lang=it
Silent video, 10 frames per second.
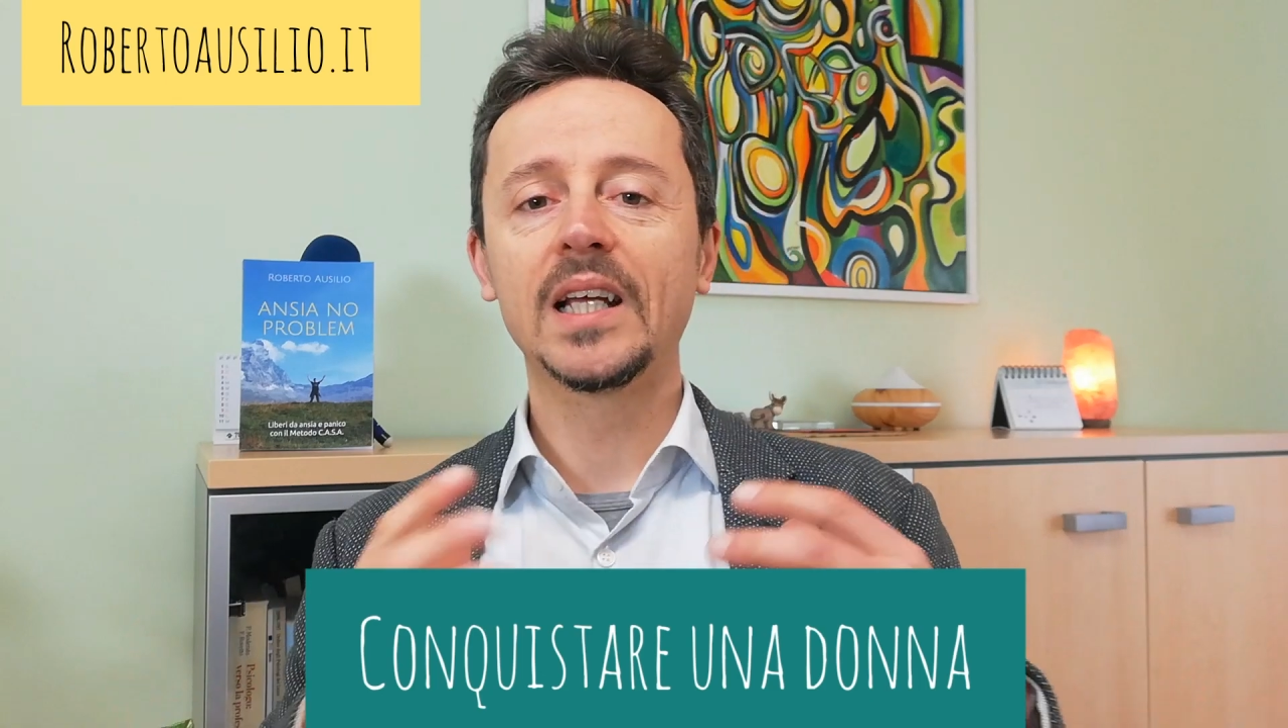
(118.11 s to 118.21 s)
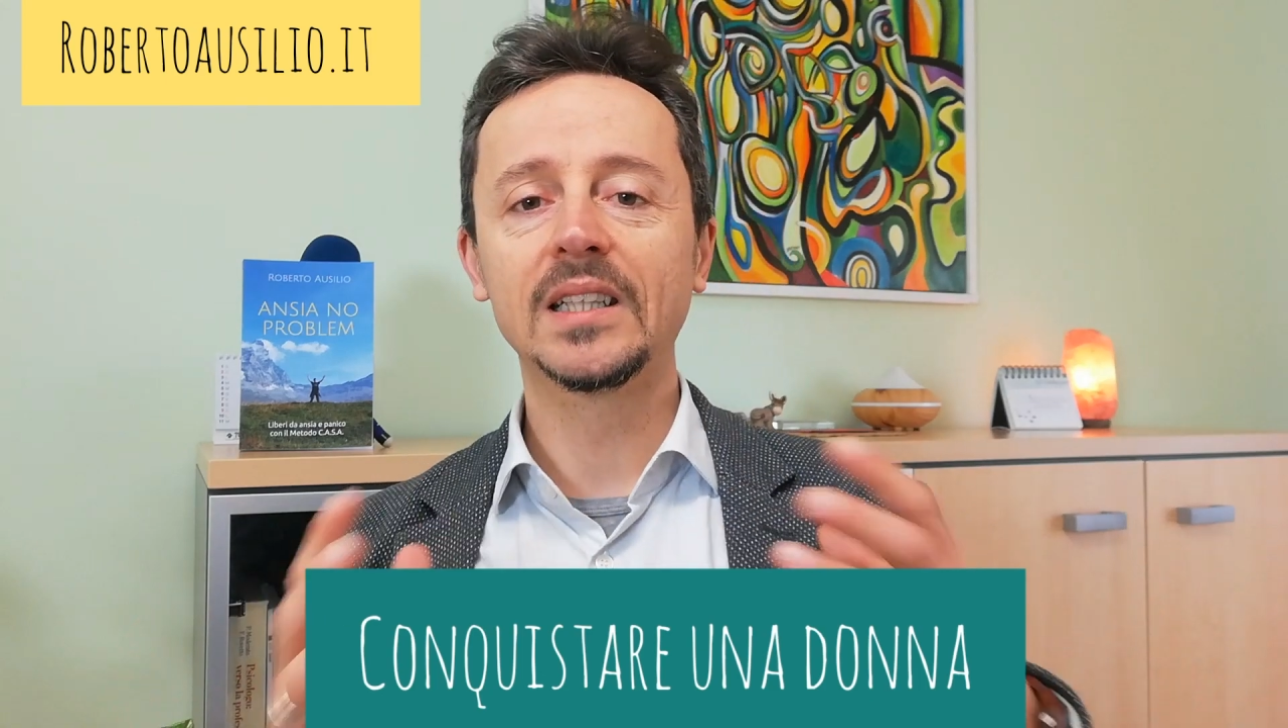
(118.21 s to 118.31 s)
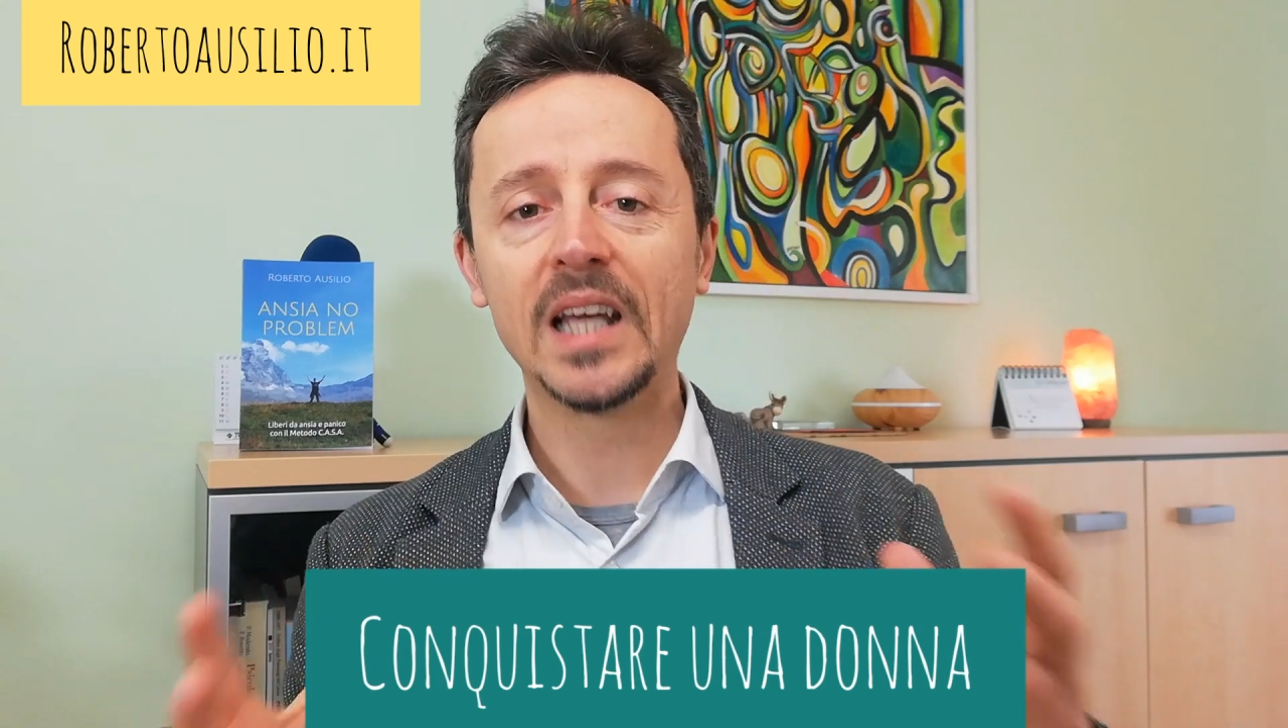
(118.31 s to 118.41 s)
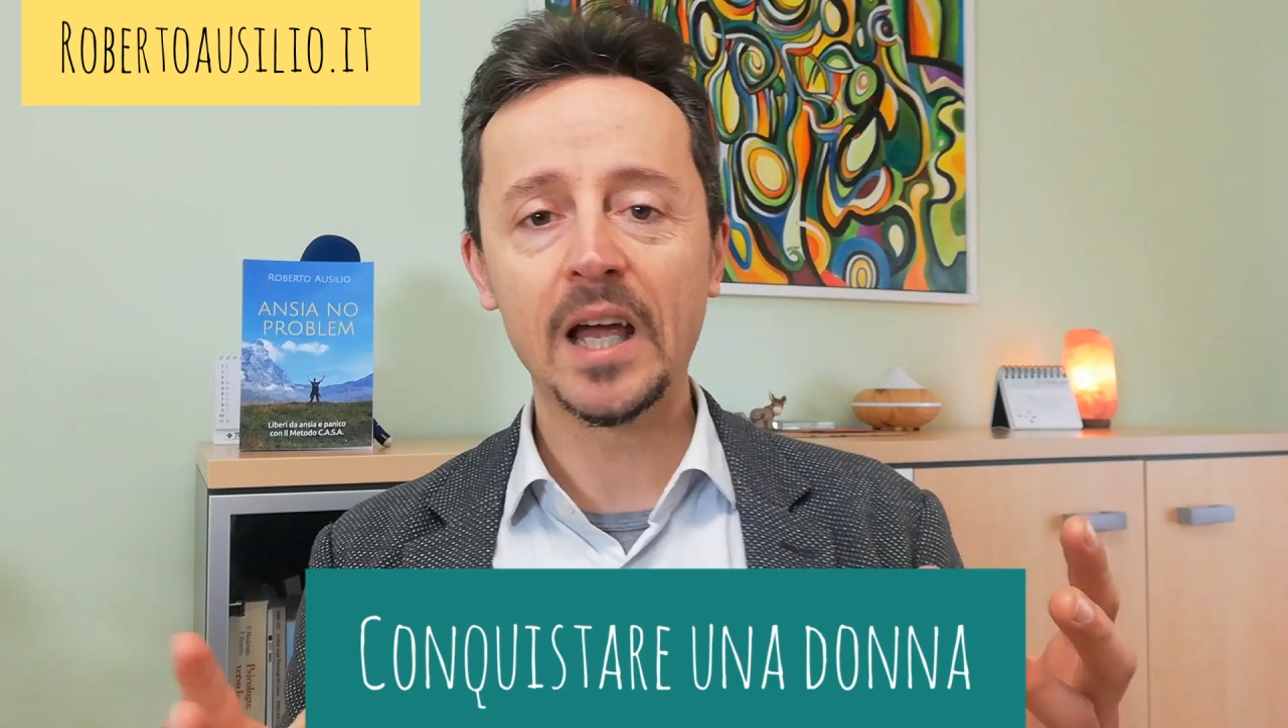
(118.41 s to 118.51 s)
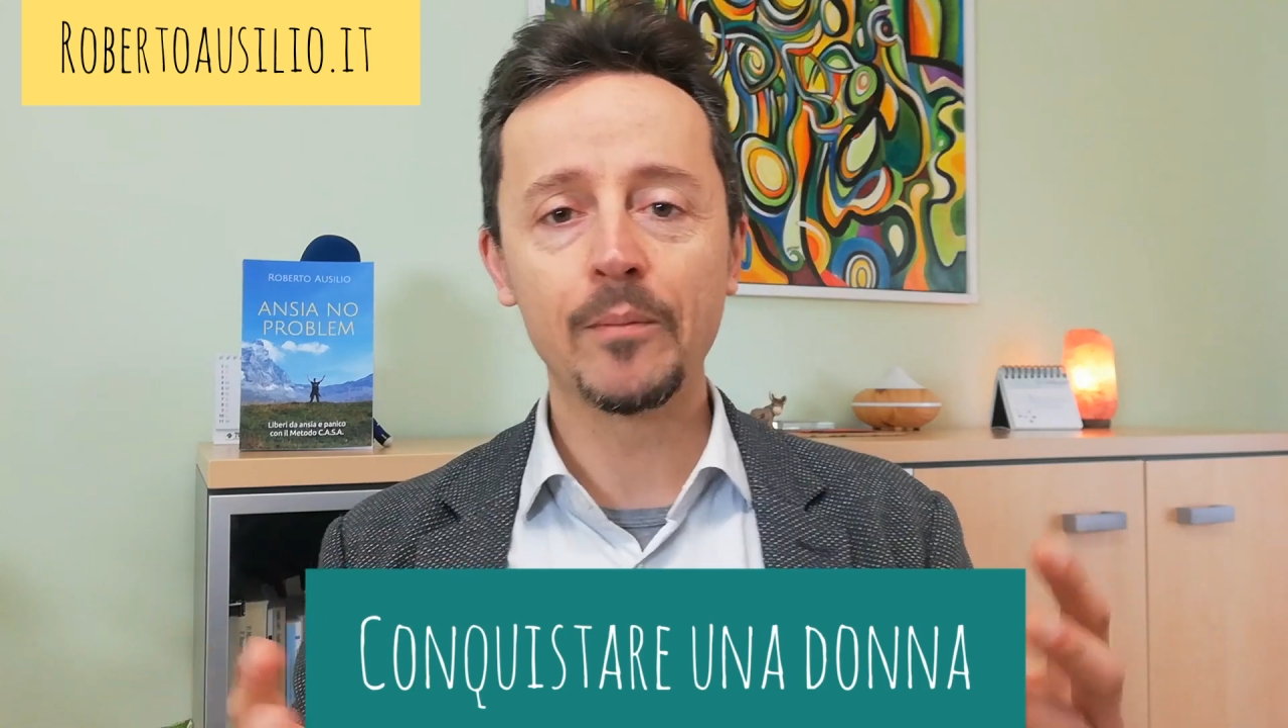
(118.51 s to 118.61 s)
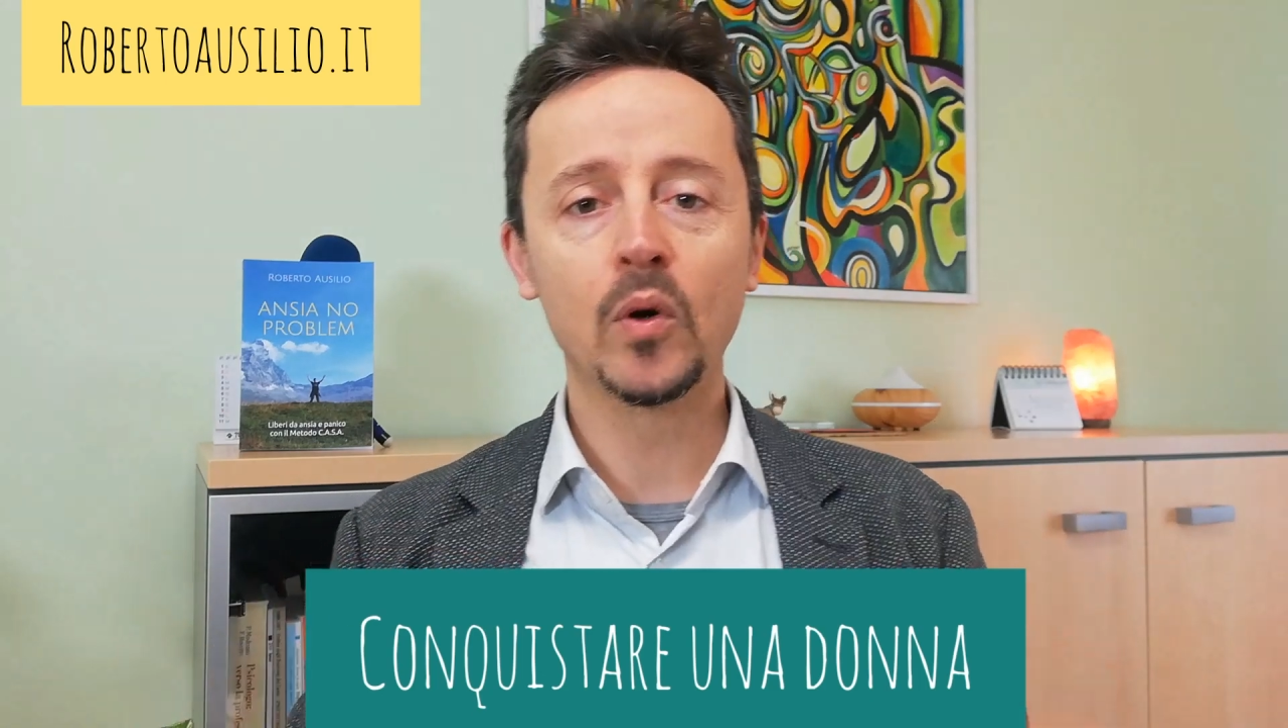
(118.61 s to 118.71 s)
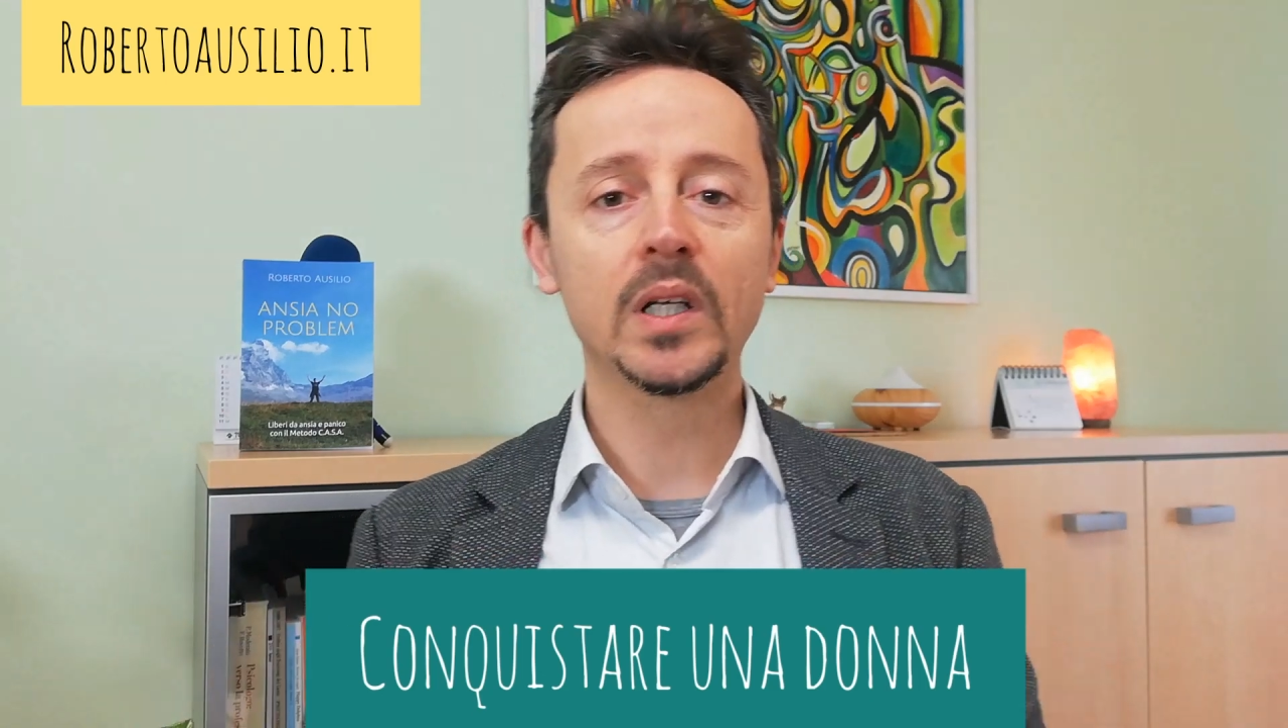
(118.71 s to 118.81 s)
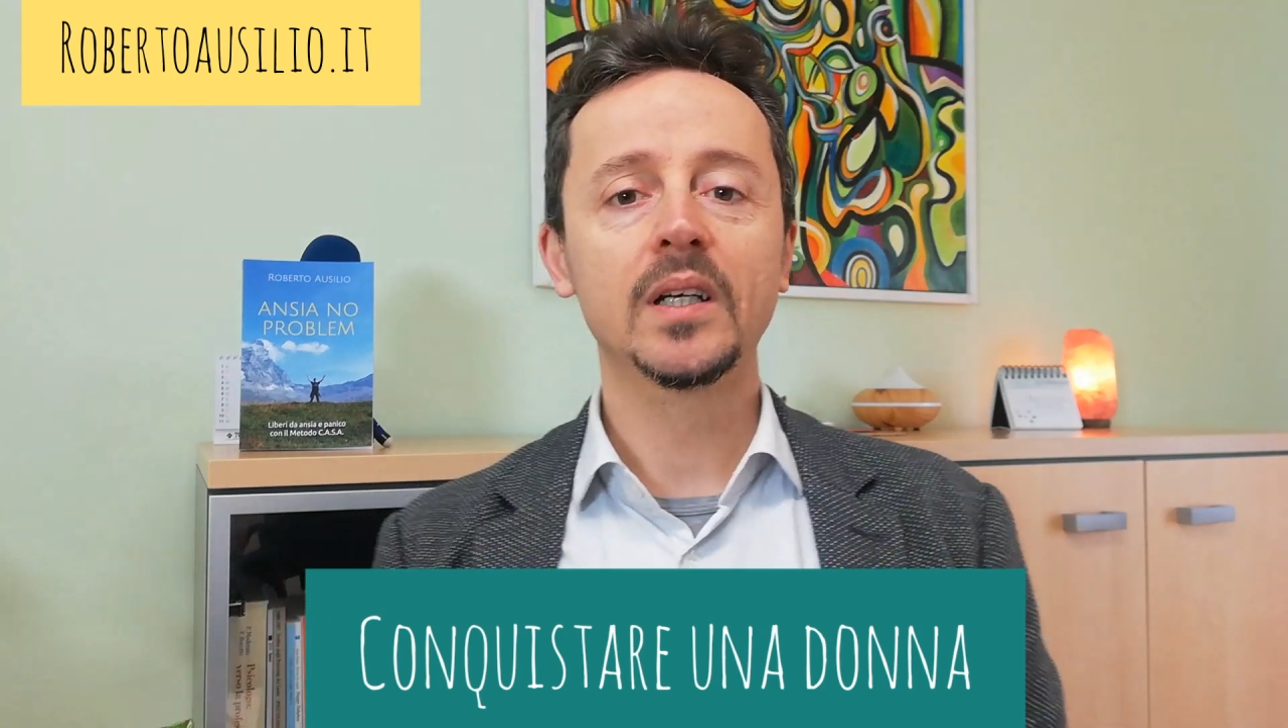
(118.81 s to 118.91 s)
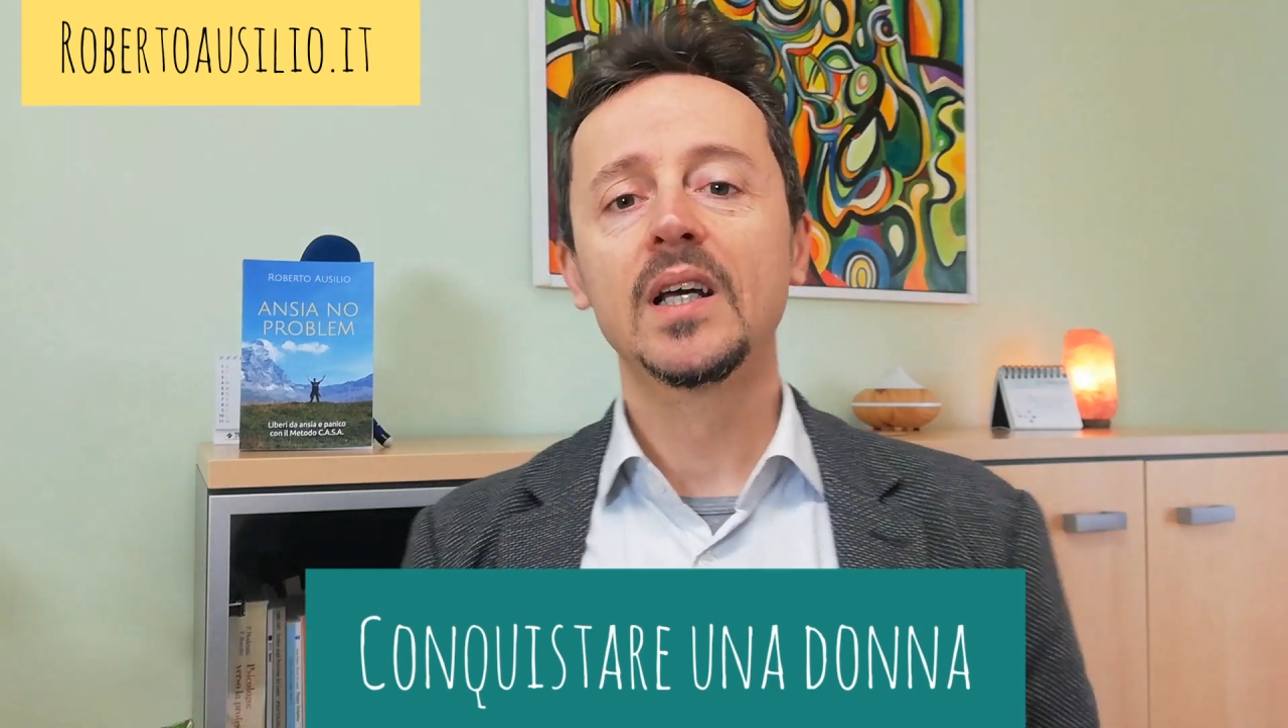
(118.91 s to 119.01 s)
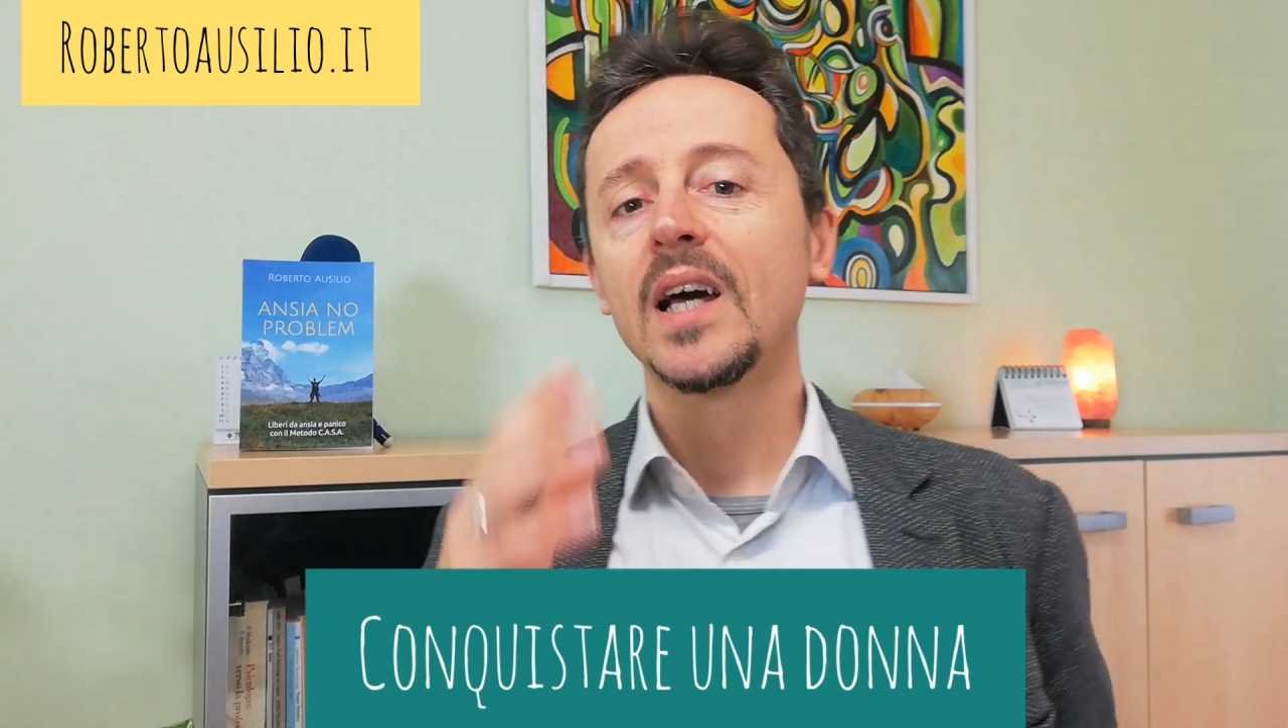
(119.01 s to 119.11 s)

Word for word: e deboli.